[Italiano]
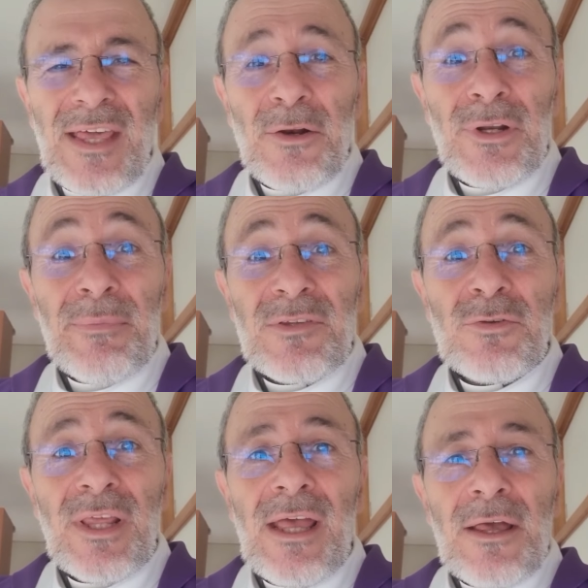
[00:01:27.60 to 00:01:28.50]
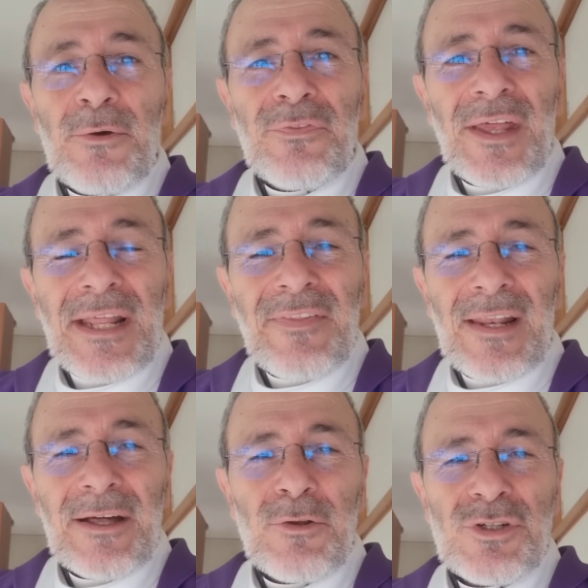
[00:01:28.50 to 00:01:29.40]
erano le persone condannate
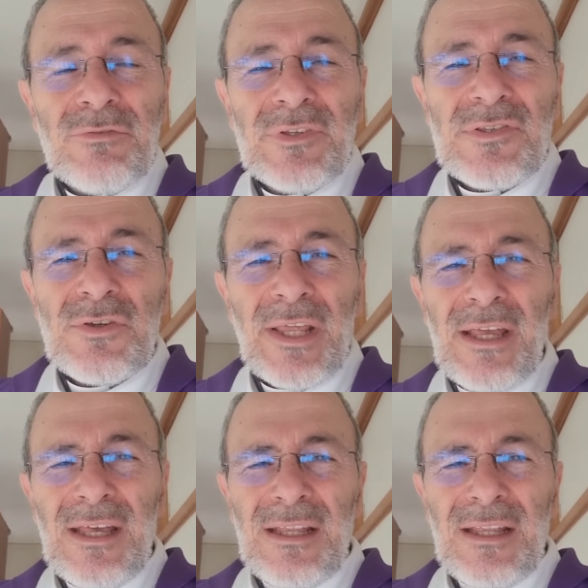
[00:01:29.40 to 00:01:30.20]
alla crocifissione,